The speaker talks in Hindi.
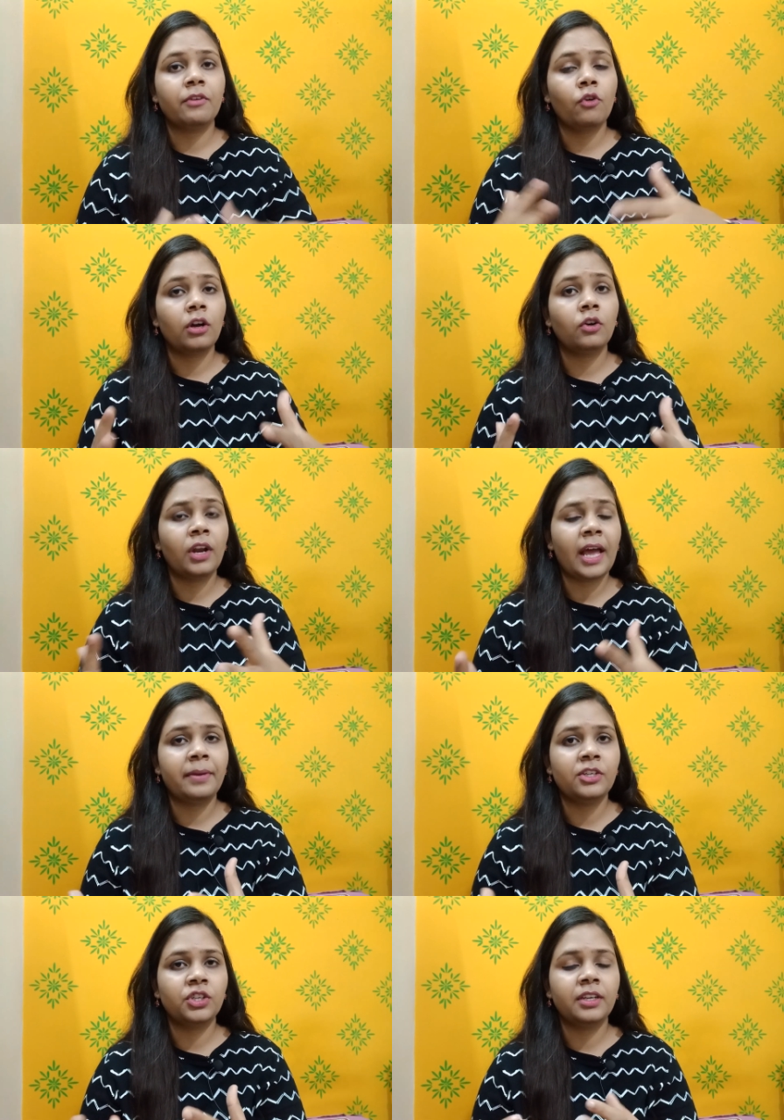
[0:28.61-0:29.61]
फॉर
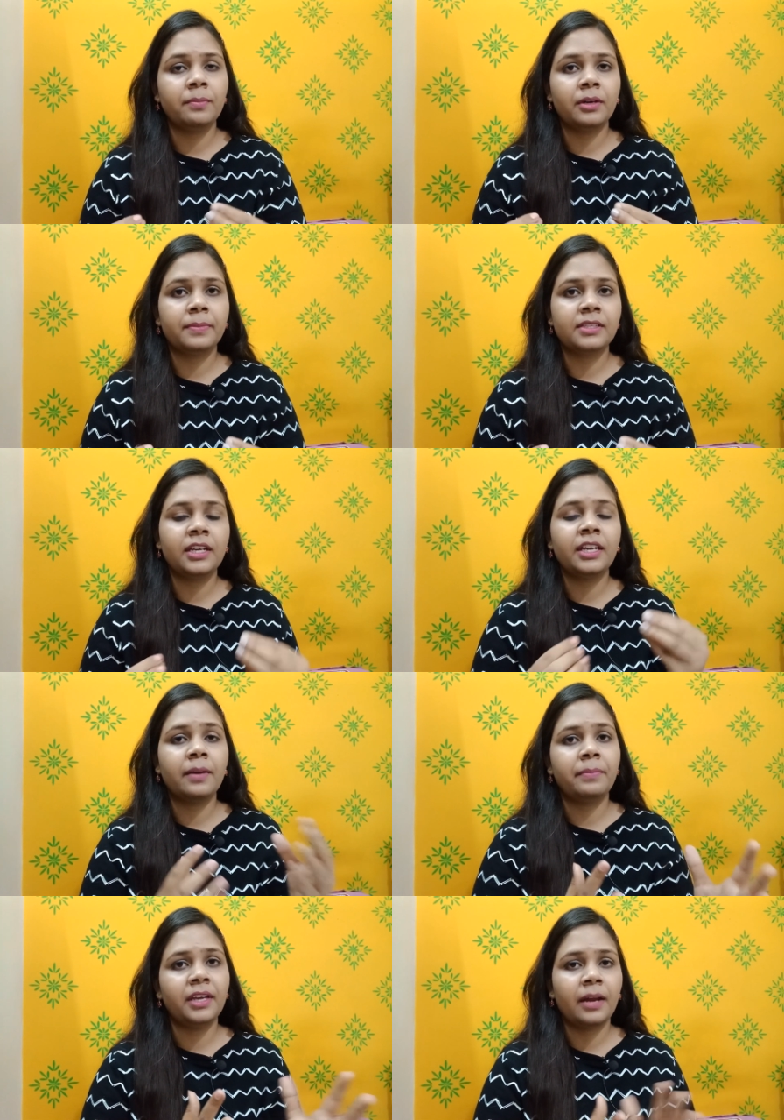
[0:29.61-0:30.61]
कोलेब्रेशन के पर्पज़ के लिए या
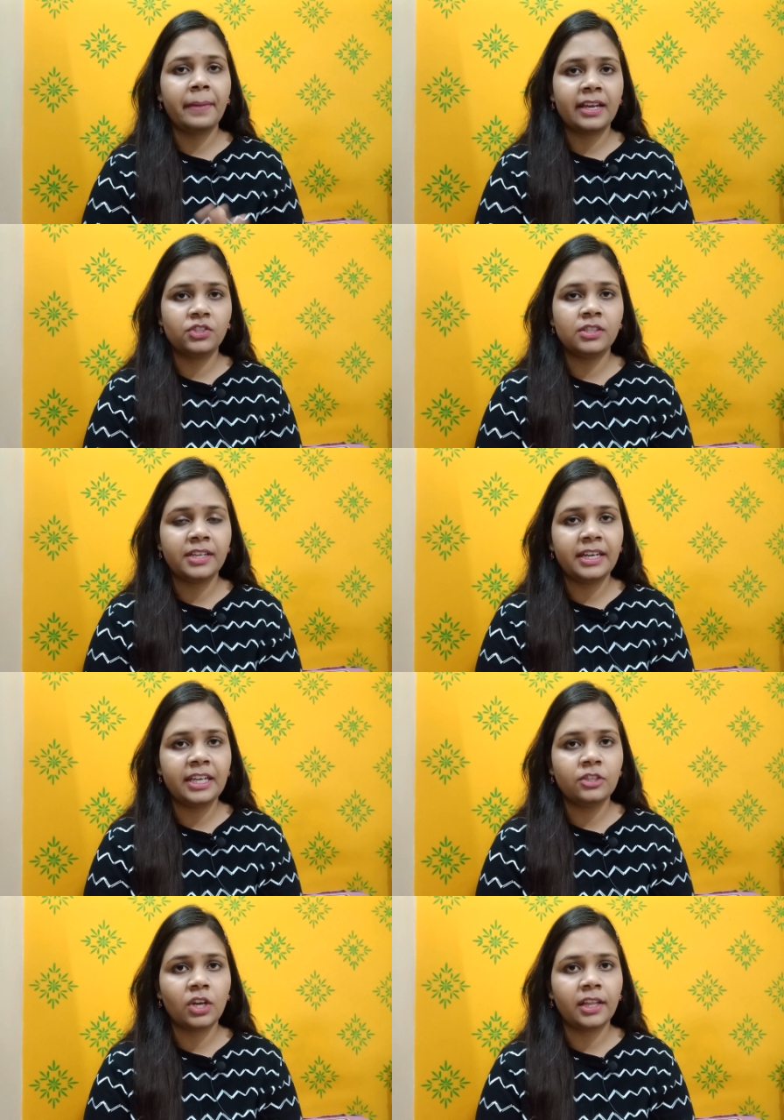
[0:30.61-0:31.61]
पी आर पैकेजेस सेंड
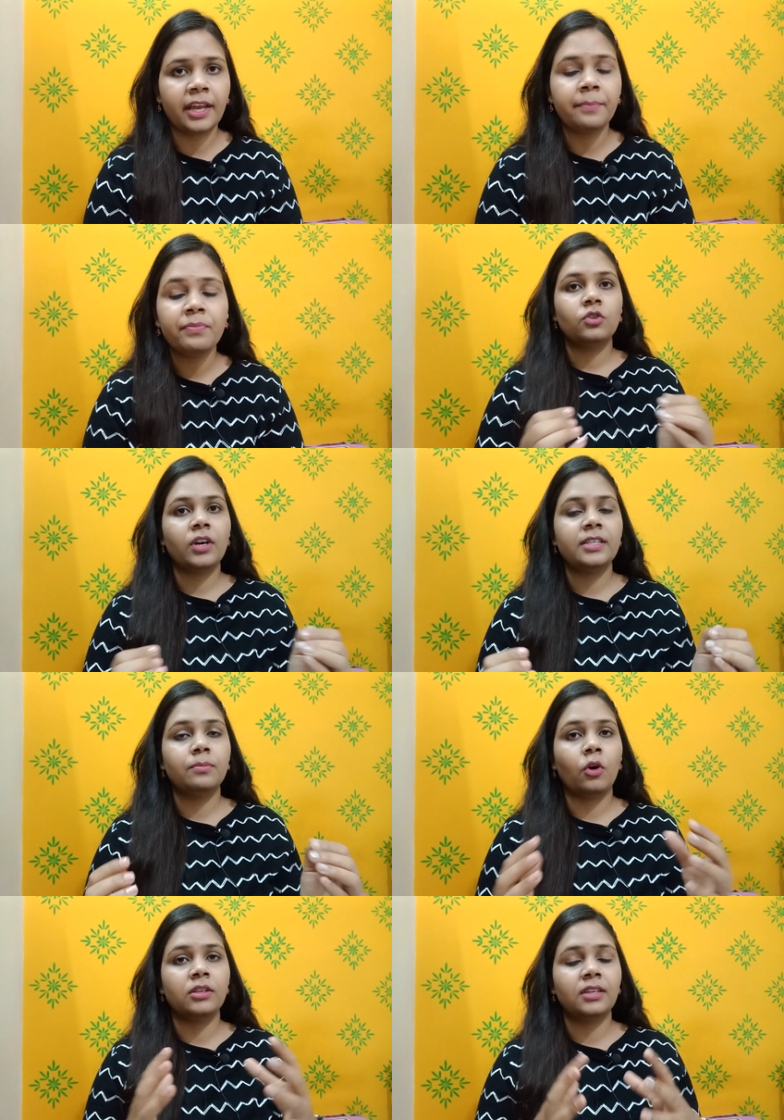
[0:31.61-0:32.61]
किए जाते हैं सो so गाइज
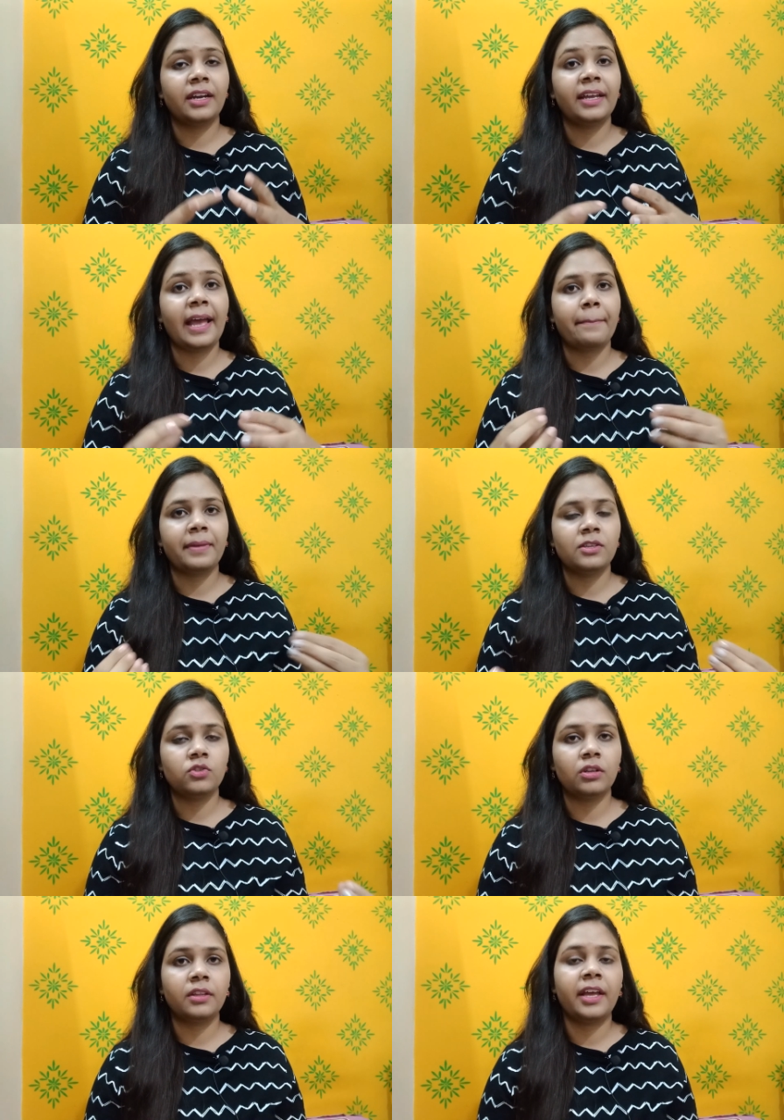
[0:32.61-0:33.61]
बहुत सारे कैंपेन्स
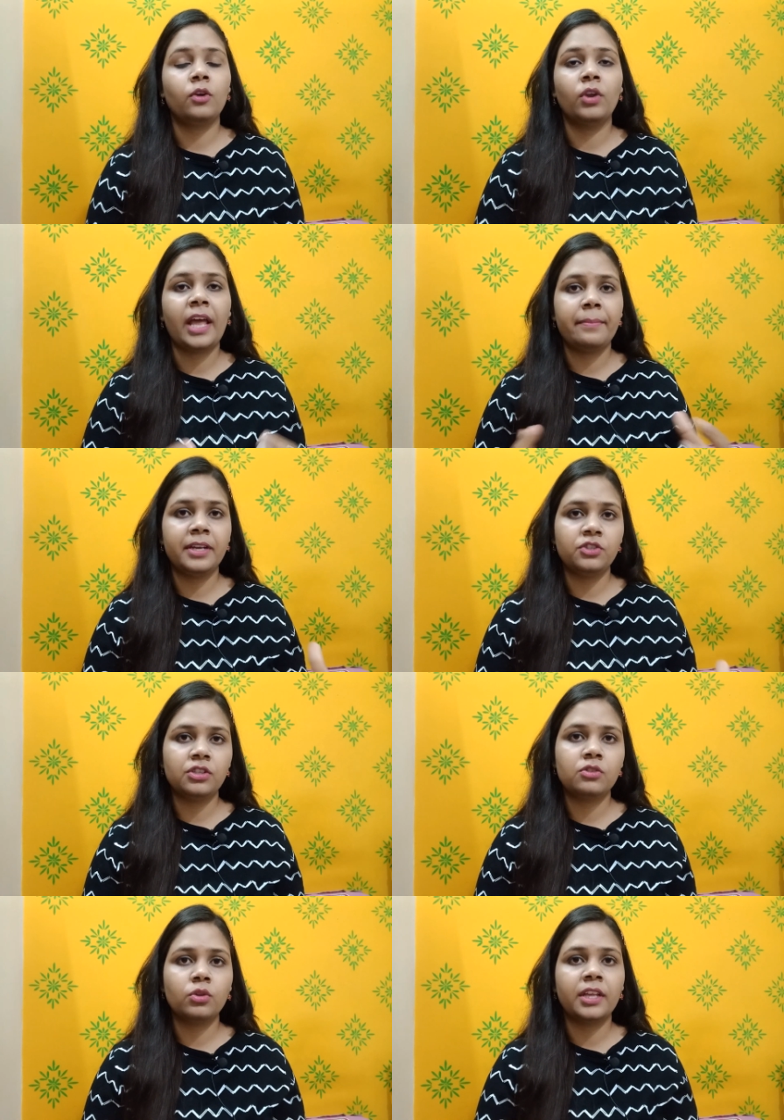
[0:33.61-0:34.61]
चलते हैं
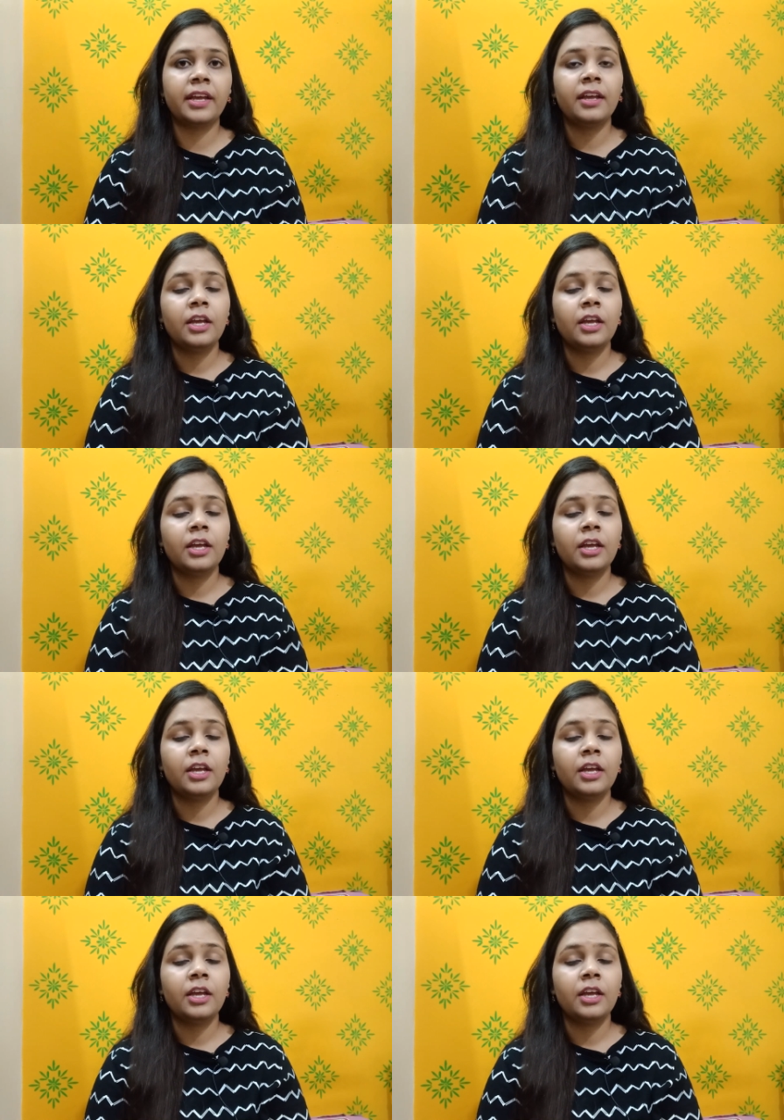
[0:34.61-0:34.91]
कोलेब्रेशन होते हैं